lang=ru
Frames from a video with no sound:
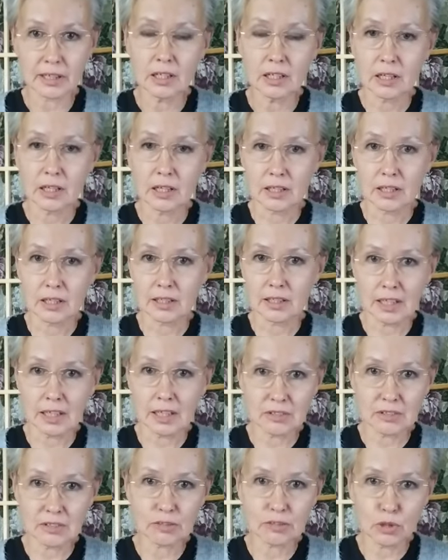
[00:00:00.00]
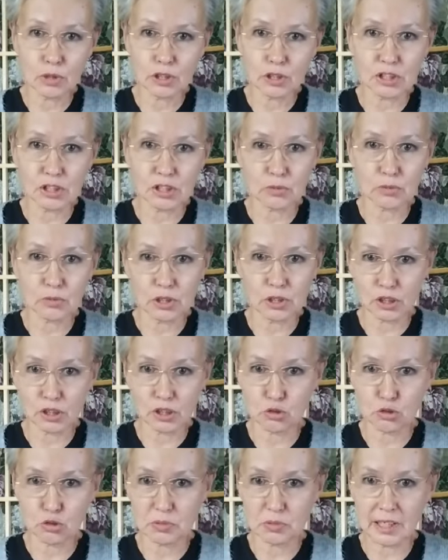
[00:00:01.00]
Я всего лишь сегодня хочу
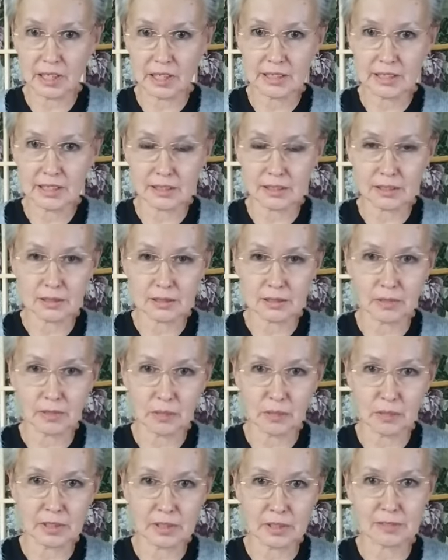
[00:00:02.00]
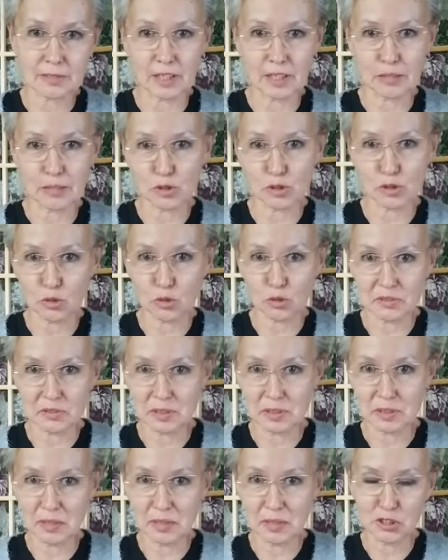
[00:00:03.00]
поделиться с вами своим собственным
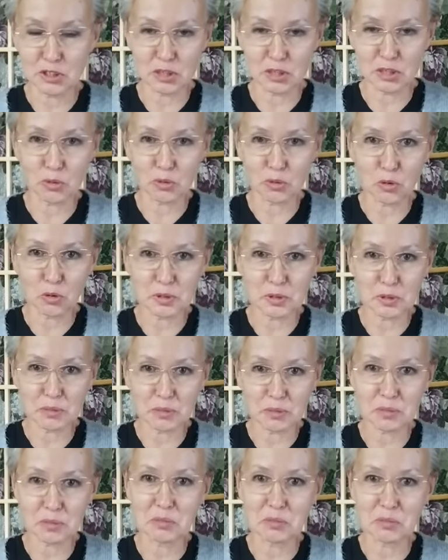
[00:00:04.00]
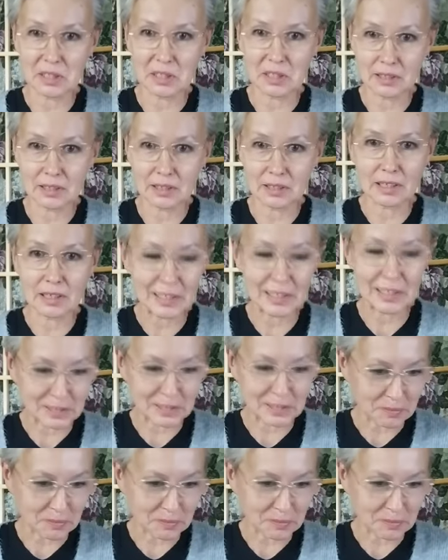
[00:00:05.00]
личным опытом применения глины.